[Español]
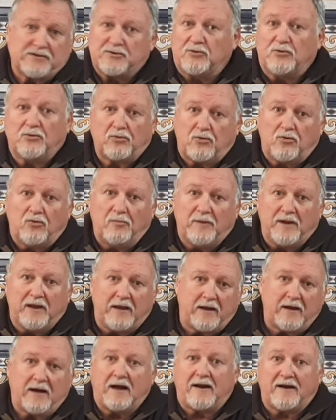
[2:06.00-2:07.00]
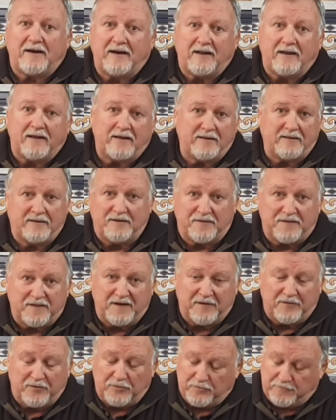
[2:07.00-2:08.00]
solo come carne de
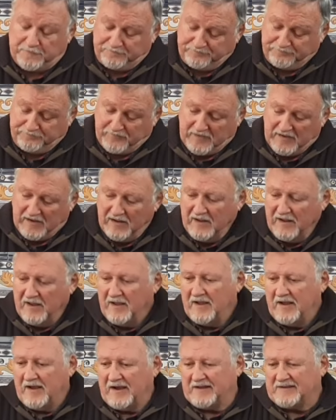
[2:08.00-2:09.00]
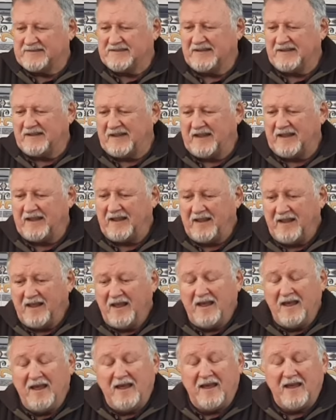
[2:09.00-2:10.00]
cerdo. Así
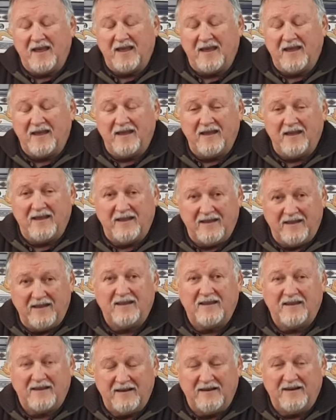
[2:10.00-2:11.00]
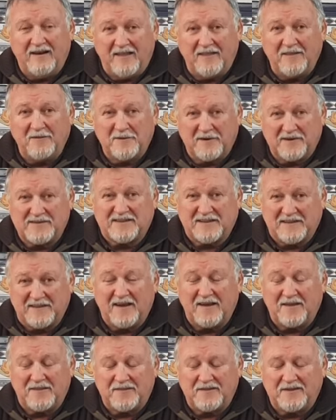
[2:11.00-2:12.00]
que eh, la
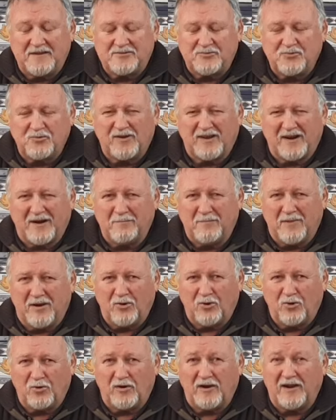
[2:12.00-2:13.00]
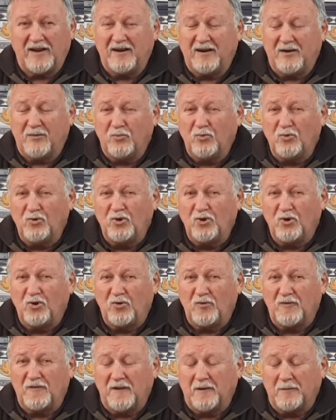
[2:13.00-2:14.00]
diversidad es un gran valor en el
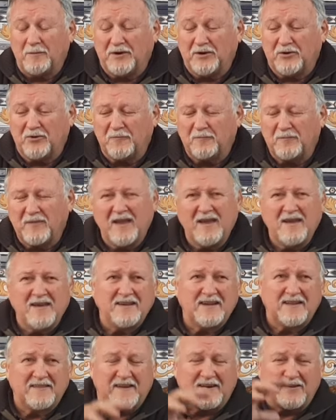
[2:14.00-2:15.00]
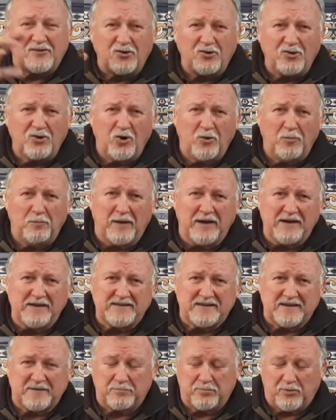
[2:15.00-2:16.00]
mundo del vino. Y entre todos los países